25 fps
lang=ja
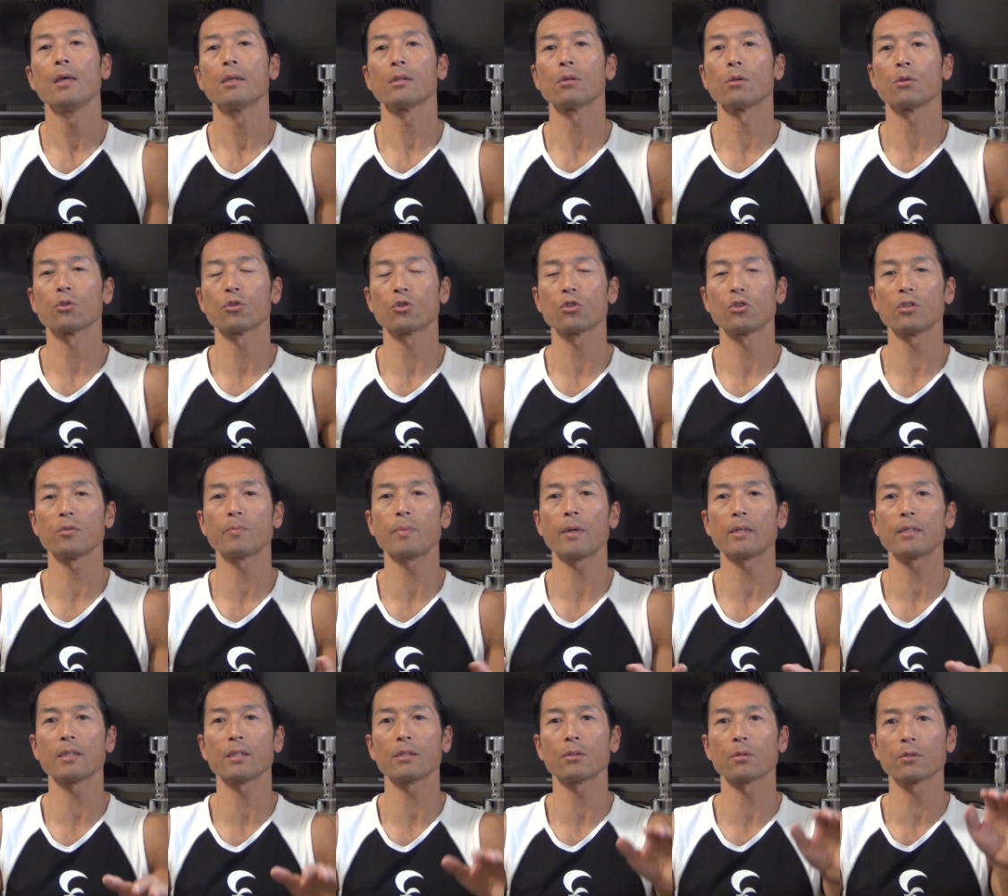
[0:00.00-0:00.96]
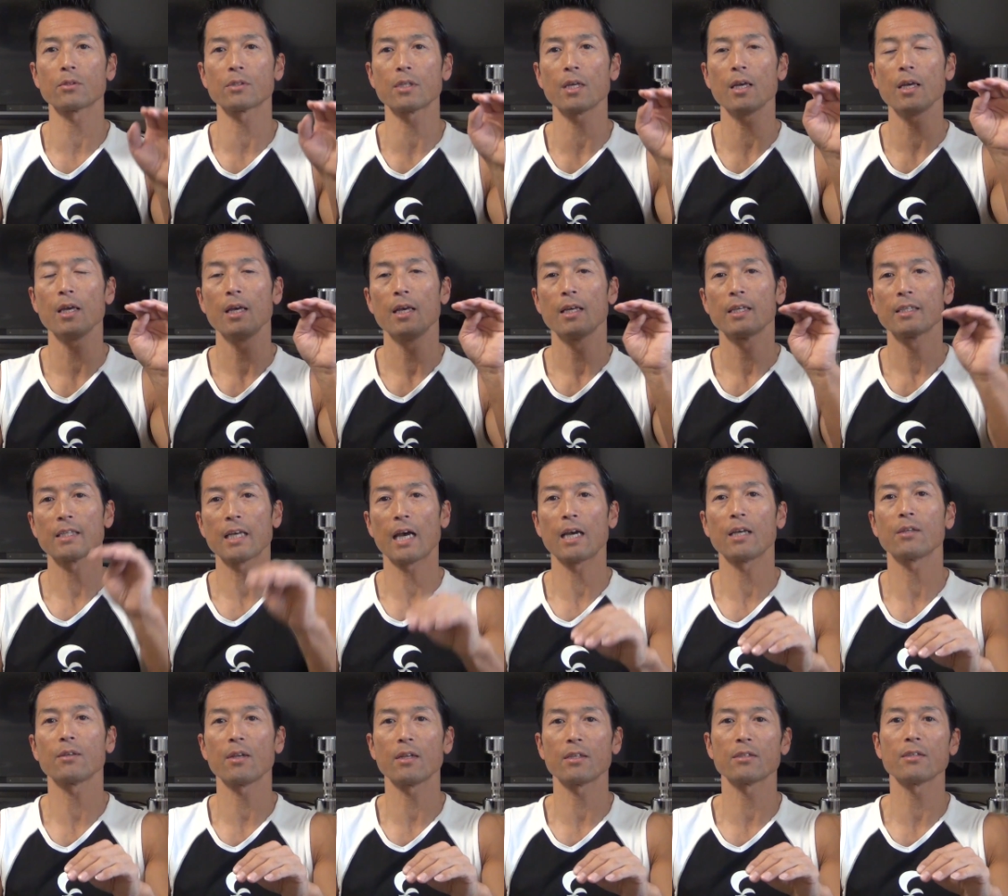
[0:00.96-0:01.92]
そのスーパーセットして、
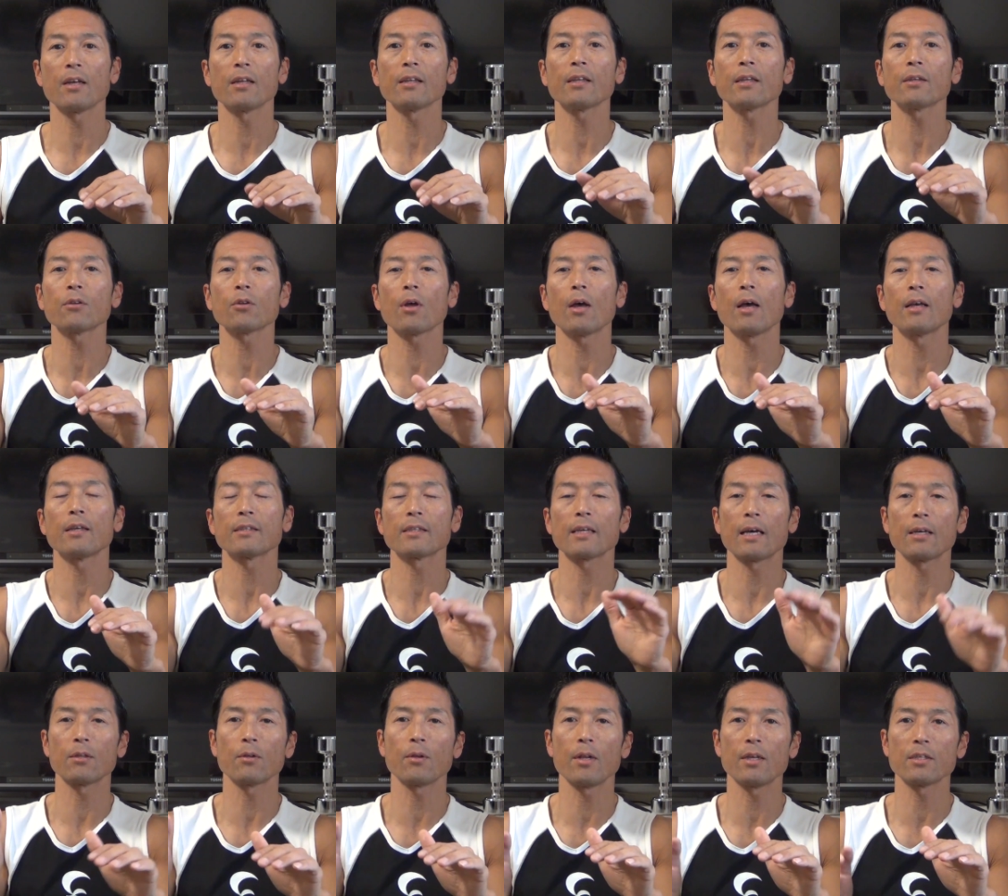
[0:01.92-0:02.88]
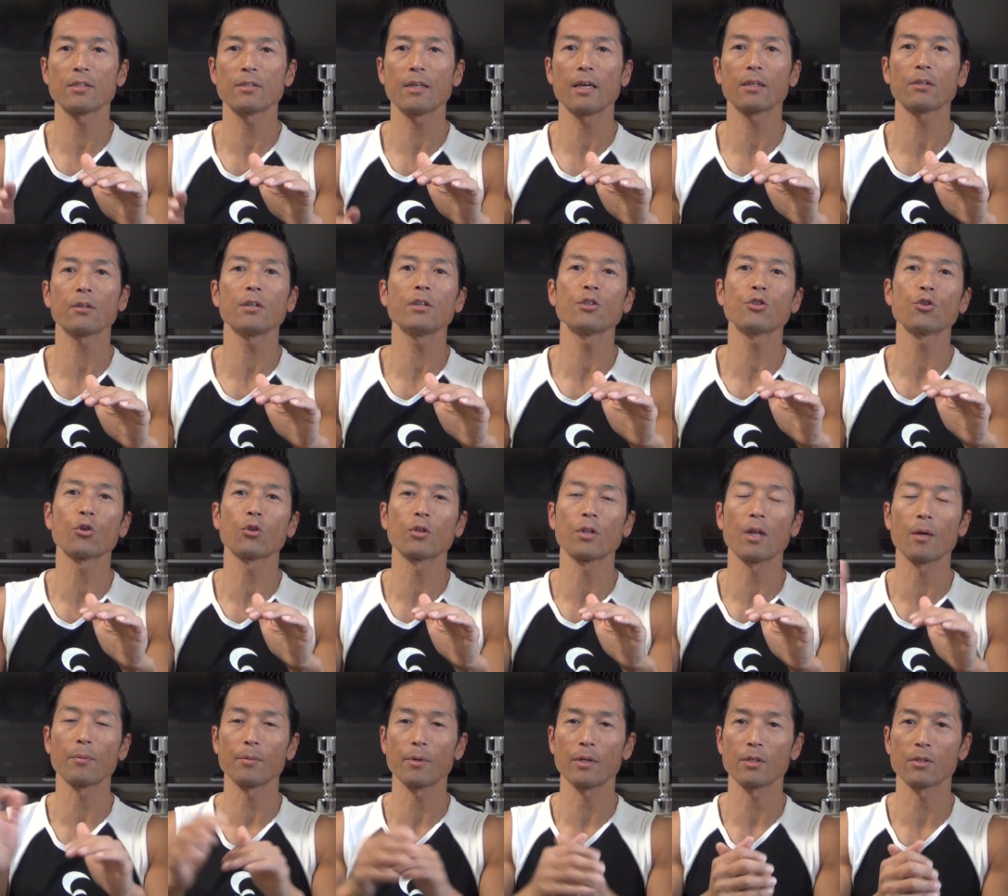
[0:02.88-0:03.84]
サイドレーザー、サイドレーズの後に
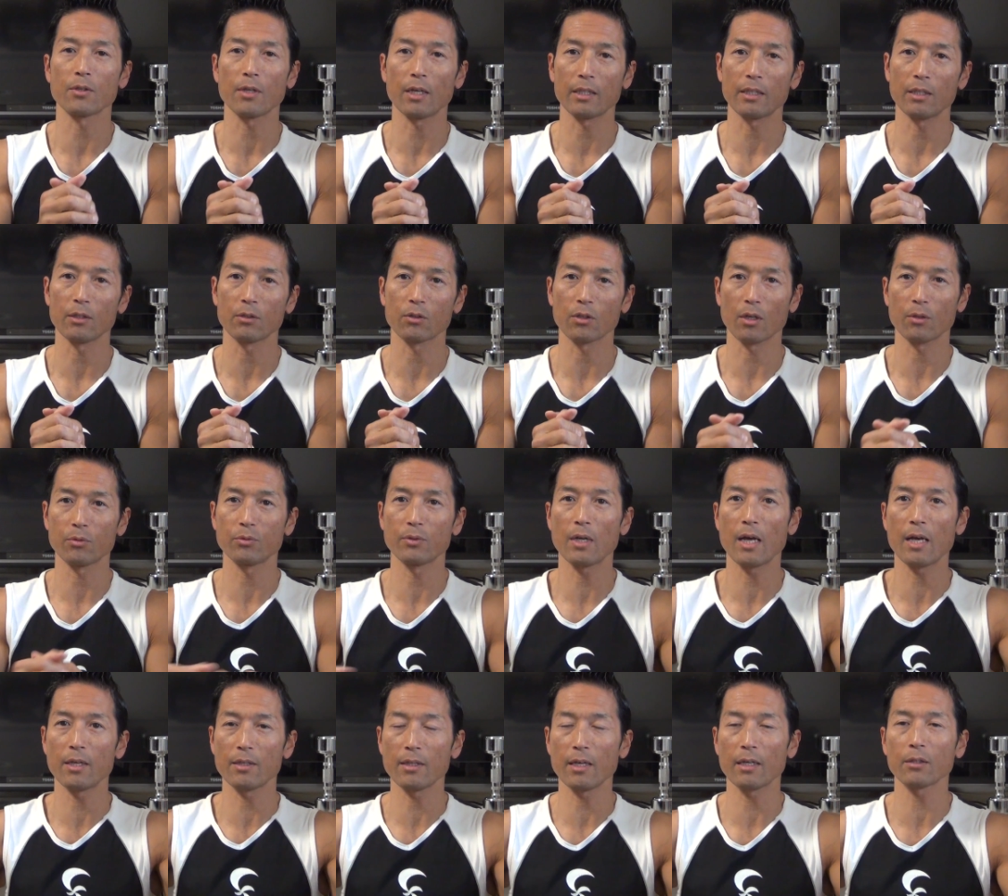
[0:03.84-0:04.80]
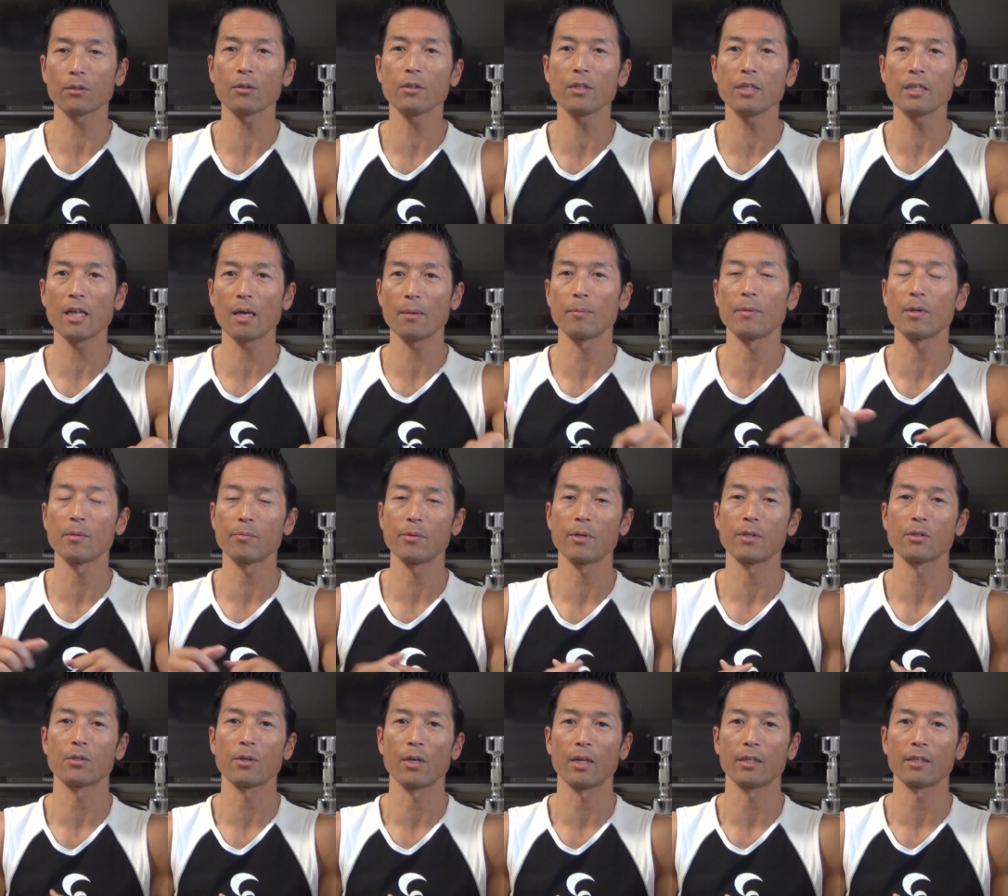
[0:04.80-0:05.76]
ショルダープレスをやっていくとか、フライの後に
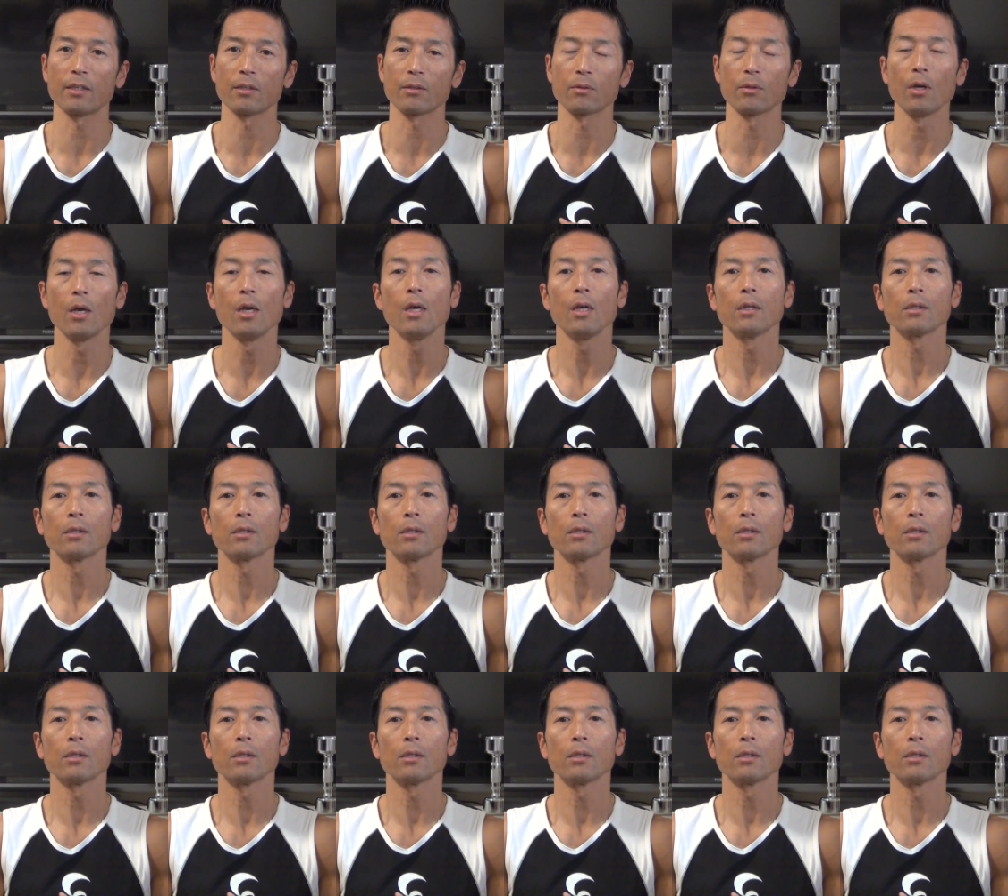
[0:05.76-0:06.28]
ダンベルプレスをやっていく。